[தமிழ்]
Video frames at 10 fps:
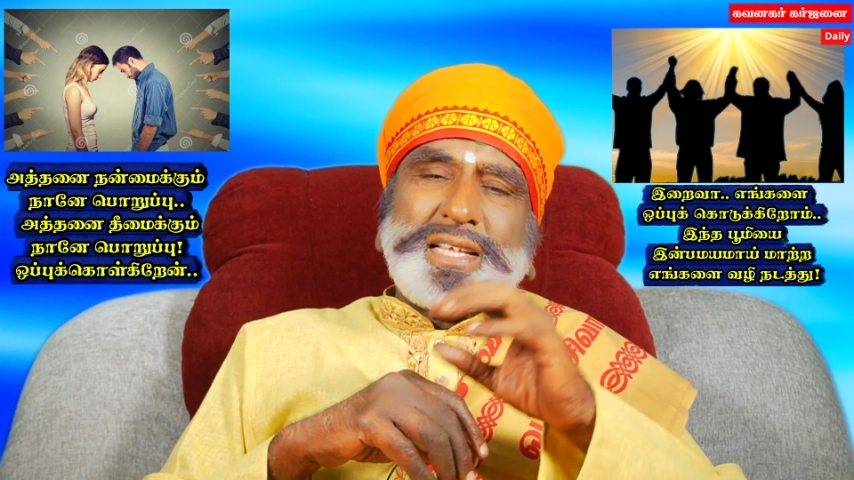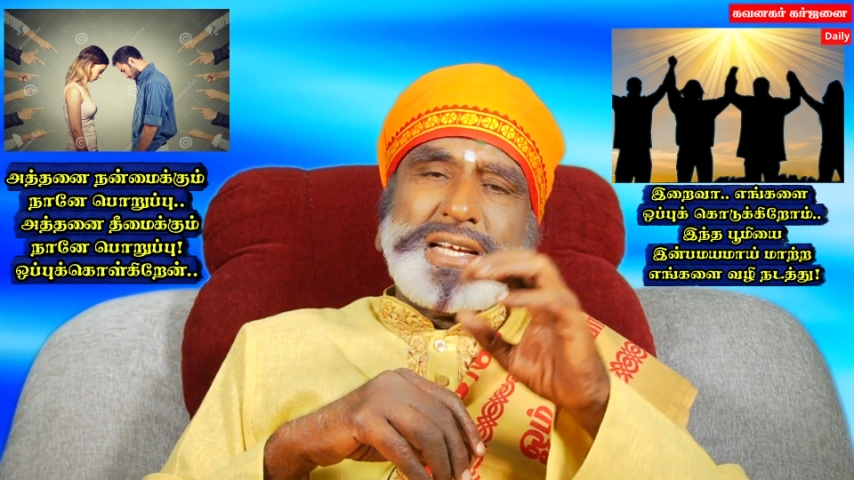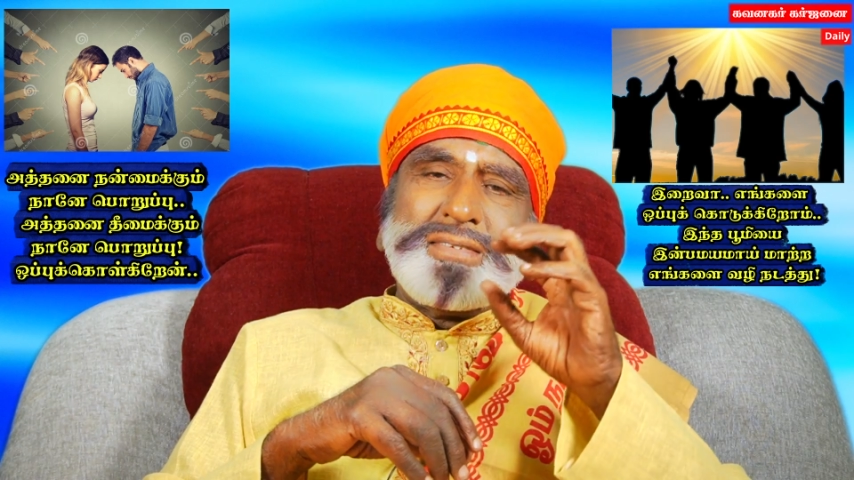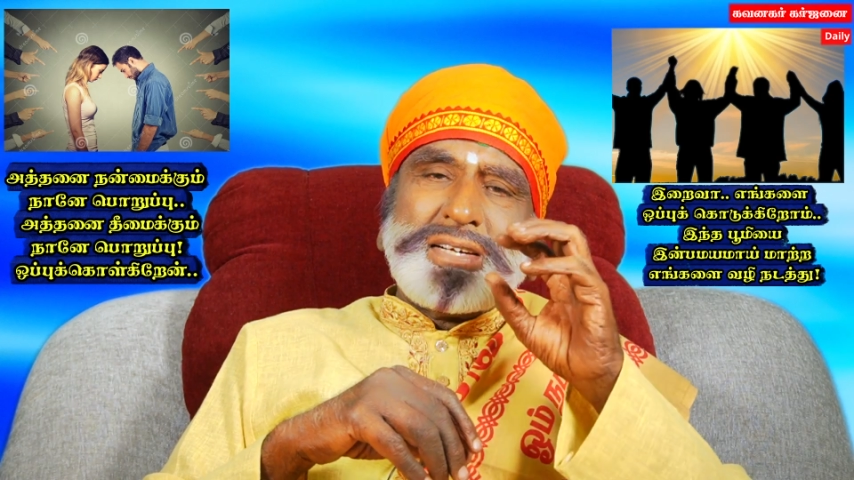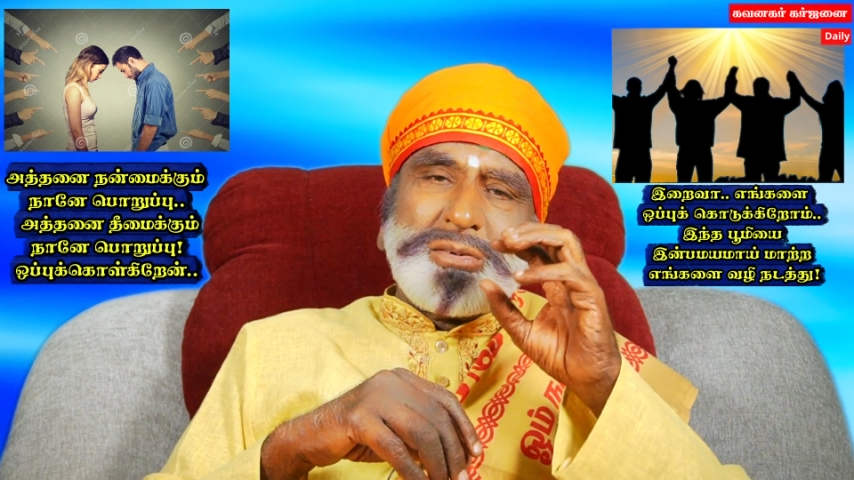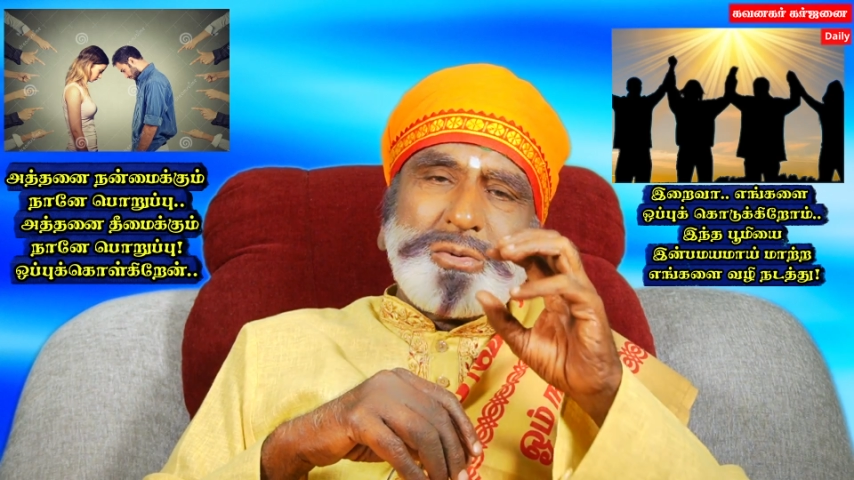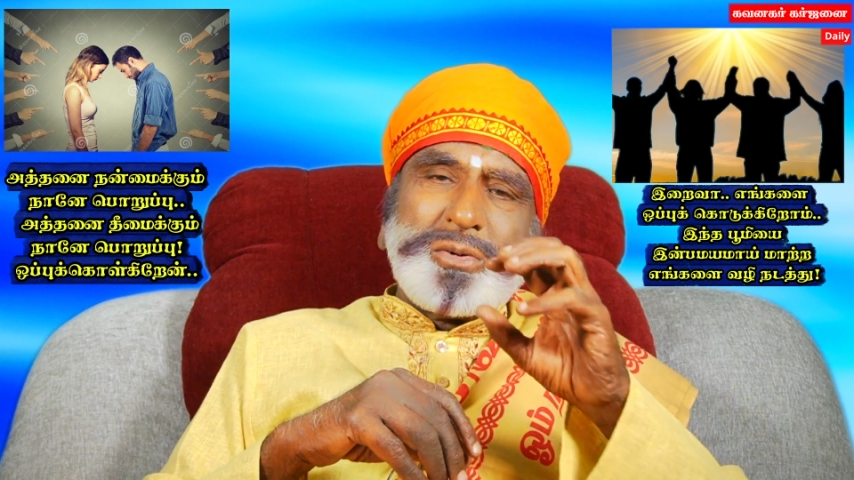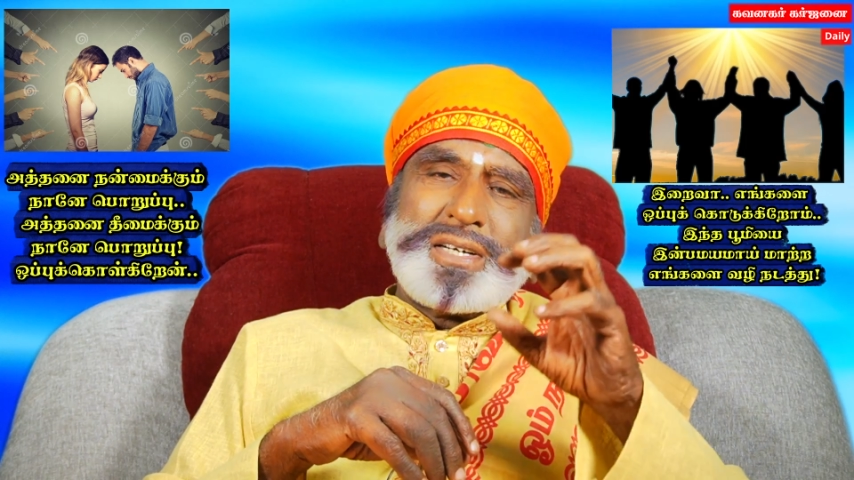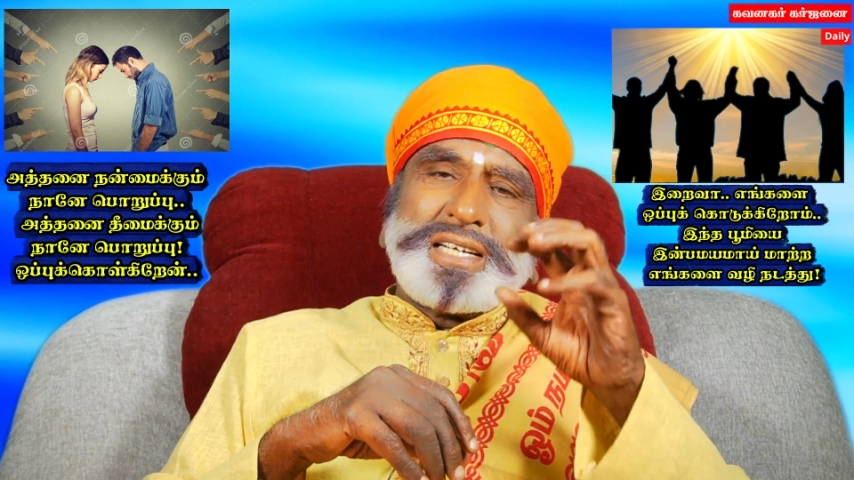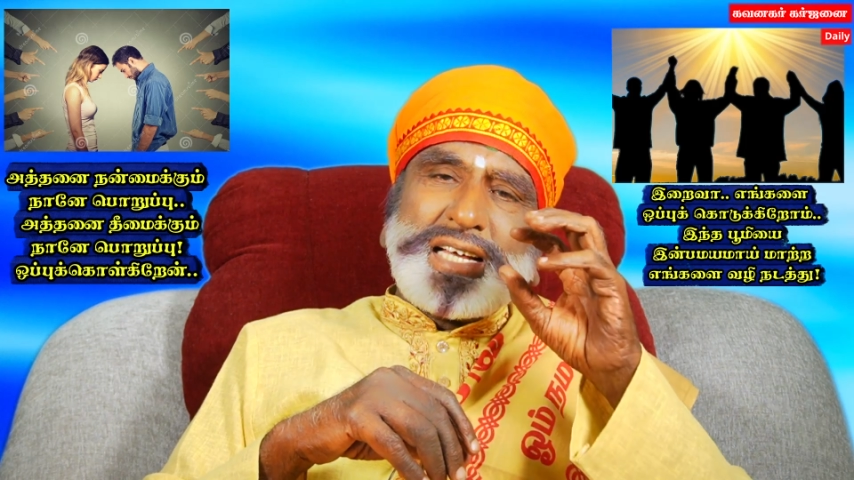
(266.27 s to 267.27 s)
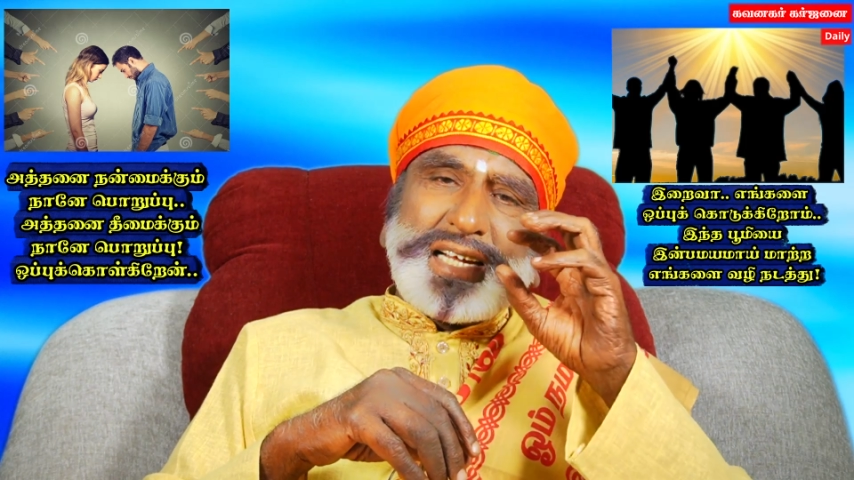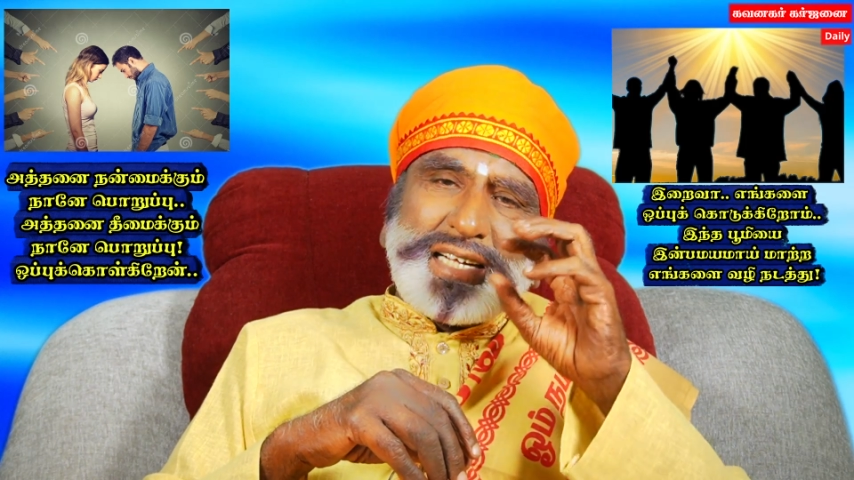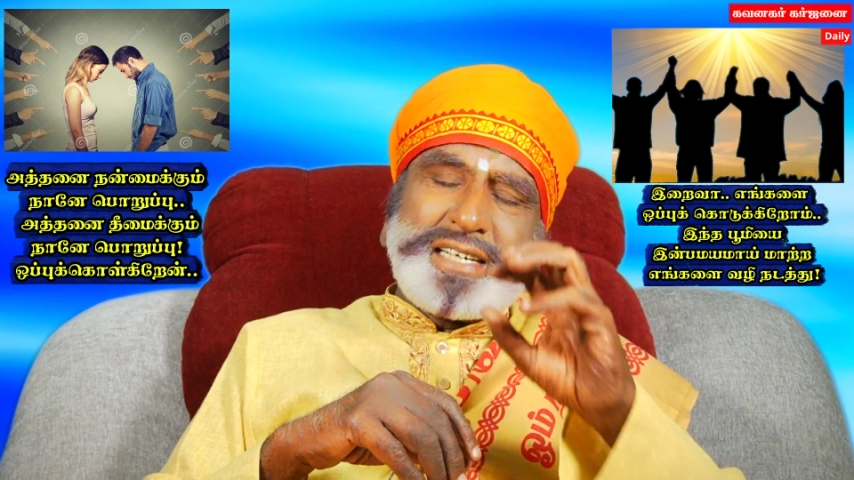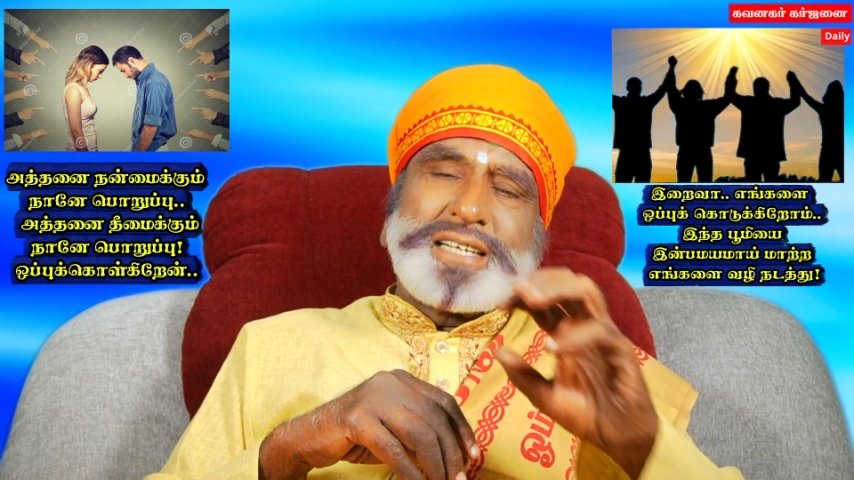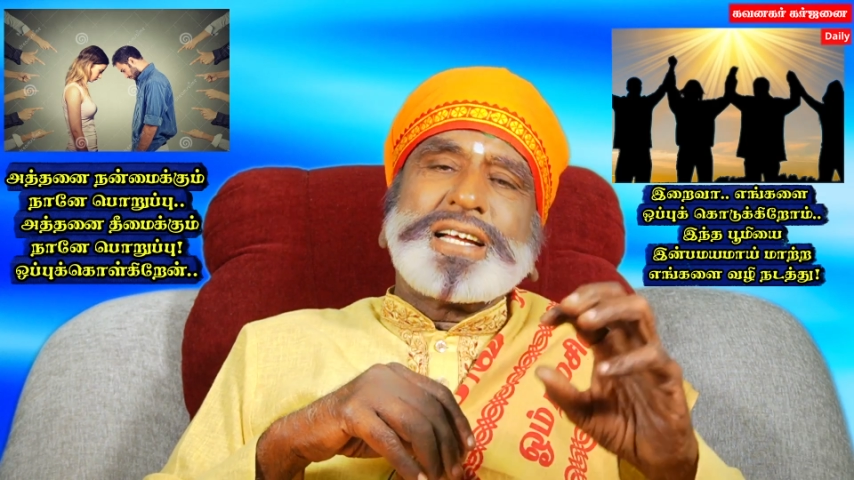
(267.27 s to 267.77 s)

இறைவன் அவரோட டைரக்ட்